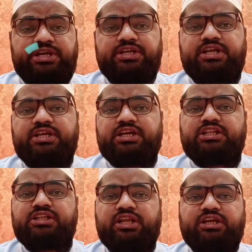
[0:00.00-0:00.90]
महीने के
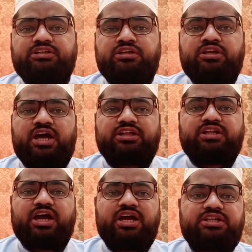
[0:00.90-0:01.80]
अंदर एक दिन
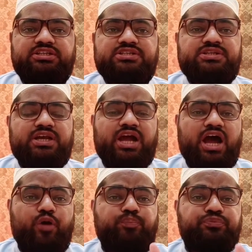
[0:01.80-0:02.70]
आता है जिसे
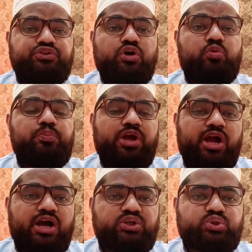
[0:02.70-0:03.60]
आप यौम
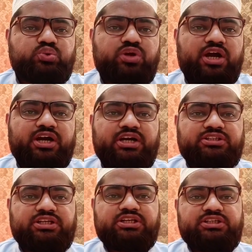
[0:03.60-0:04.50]
आशूरा
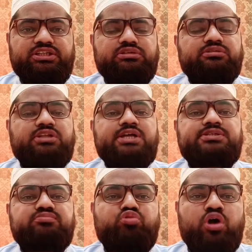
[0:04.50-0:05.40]
कहते हैं
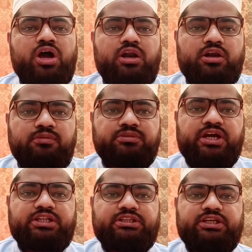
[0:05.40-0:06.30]
दस मुहर्रम
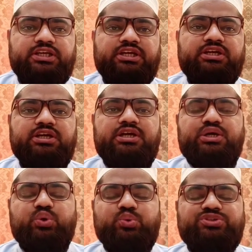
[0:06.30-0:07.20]
कहते हैं
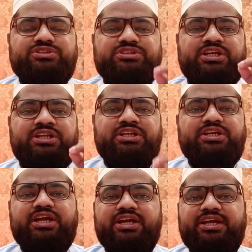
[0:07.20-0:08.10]
उस दिन
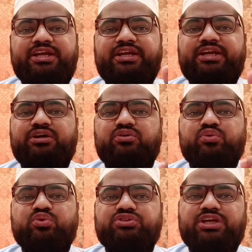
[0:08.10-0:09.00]
के एक
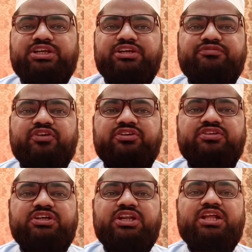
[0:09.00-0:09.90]
रोज़े की
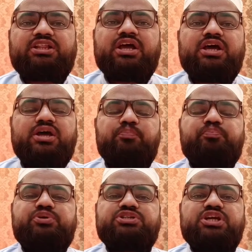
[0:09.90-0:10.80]
फजीलत
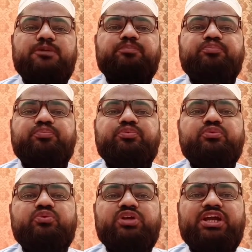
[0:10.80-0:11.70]
पीछे
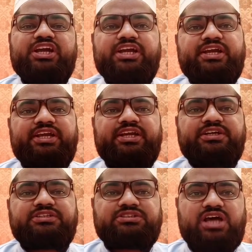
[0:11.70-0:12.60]
पूरे
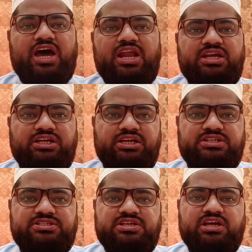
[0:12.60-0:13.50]
एक साल के
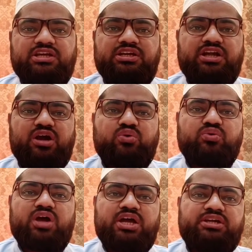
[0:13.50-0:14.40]
सगीरा
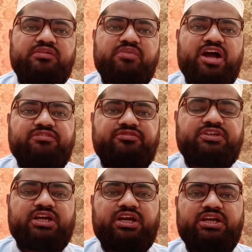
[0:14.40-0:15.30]
गुनाह की
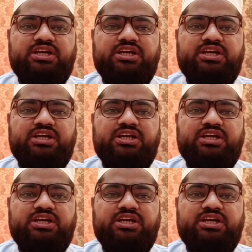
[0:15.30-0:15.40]
माफ़ी है